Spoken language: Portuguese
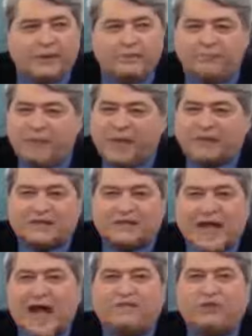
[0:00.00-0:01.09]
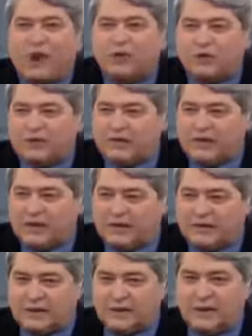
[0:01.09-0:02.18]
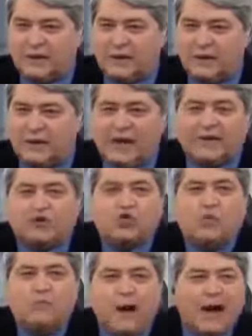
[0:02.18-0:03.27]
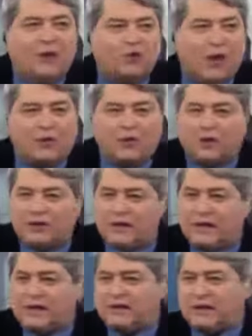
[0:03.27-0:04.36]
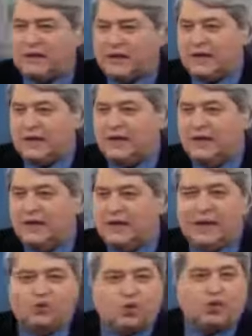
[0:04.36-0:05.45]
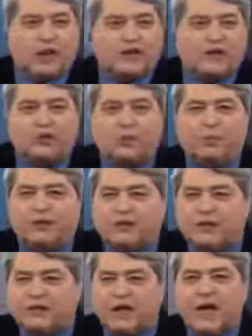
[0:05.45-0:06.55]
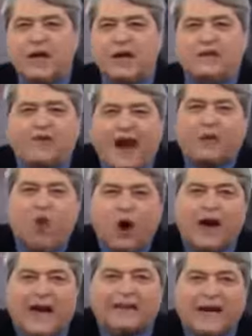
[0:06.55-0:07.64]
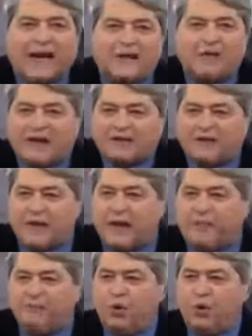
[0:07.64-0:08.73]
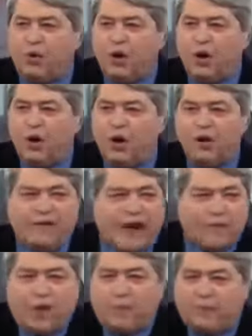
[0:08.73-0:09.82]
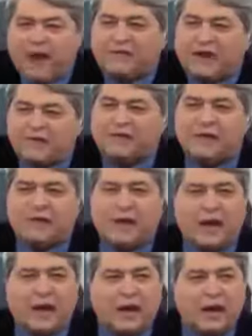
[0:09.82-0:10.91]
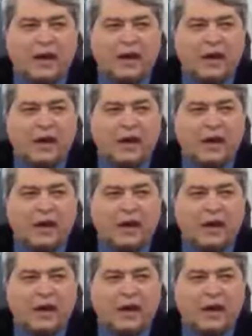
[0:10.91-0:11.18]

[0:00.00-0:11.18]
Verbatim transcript: impensável uma coisa dessa. É desumano uma coisa dessa, cara. É tudo que a gente não precisa. Vai correr atrás de vacina, pô. Vai comprar vacina.